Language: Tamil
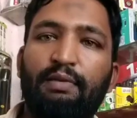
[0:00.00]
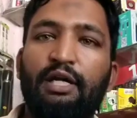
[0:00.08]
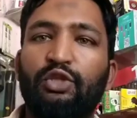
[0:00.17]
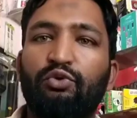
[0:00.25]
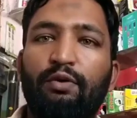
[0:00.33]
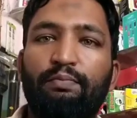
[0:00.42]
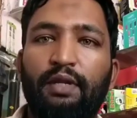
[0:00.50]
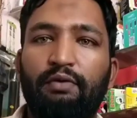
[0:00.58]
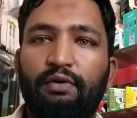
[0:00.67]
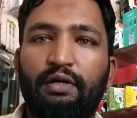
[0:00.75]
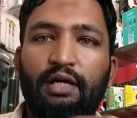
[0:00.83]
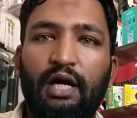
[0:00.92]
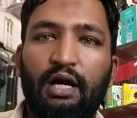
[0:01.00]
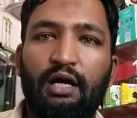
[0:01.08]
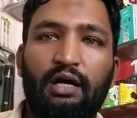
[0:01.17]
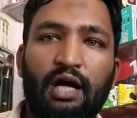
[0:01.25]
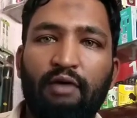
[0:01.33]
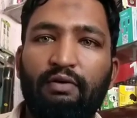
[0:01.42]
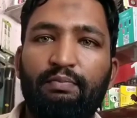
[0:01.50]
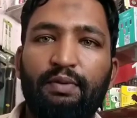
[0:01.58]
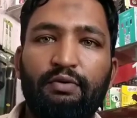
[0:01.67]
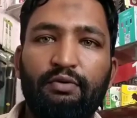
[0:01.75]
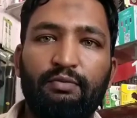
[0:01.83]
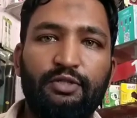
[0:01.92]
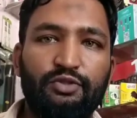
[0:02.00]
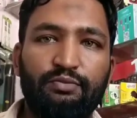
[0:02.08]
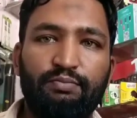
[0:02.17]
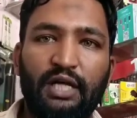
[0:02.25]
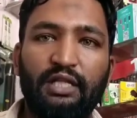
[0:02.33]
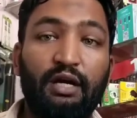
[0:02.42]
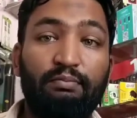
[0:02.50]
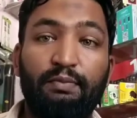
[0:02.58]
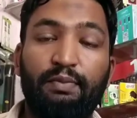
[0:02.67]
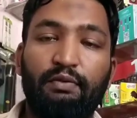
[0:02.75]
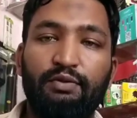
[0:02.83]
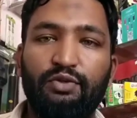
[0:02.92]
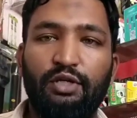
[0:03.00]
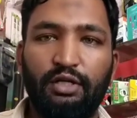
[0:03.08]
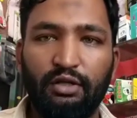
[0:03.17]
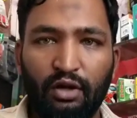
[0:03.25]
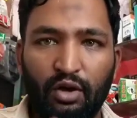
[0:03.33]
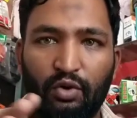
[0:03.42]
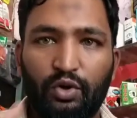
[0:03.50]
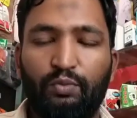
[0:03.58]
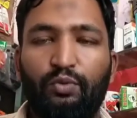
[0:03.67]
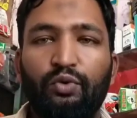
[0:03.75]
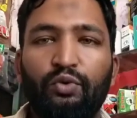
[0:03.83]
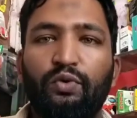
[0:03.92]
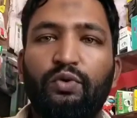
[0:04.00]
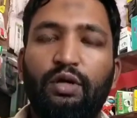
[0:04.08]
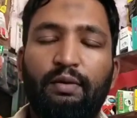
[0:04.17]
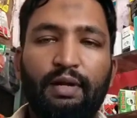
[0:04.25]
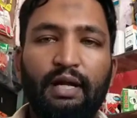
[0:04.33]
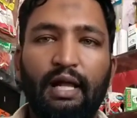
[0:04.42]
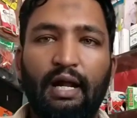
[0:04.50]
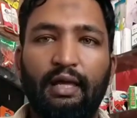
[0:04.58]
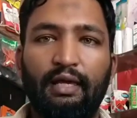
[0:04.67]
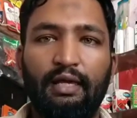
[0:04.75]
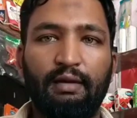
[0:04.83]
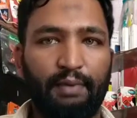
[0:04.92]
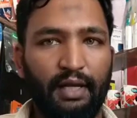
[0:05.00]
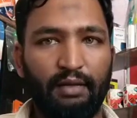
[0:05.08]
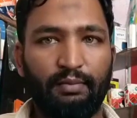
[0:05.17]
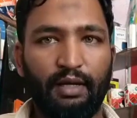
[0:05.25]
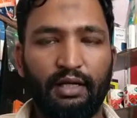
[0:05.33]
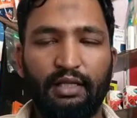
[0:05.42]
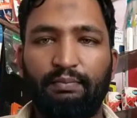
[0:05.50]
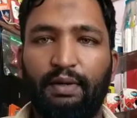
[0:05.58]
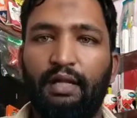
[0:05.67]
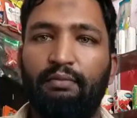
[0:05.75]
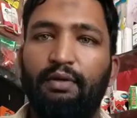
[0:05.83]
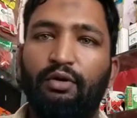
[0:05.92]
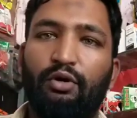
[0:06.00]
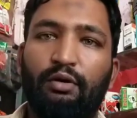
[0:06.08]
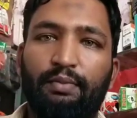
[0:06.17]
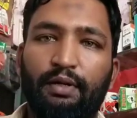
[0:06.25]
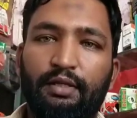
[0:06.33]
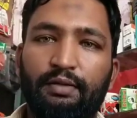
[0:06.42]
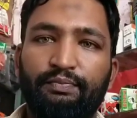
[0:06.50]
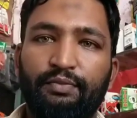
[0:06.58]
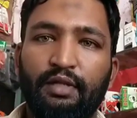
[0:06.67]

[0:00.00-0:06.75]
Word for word: மருத்துவ பிரிவு கா காவல் பிரிவு மற்றும் பாதுகாப்பு பிரிவுன்னு சொல்லிட்டு ஒரு முந்நூறு நபர்களை அடக்கிய பயணமாக இந்த பயணம் மேற்கொள்ளப்படுது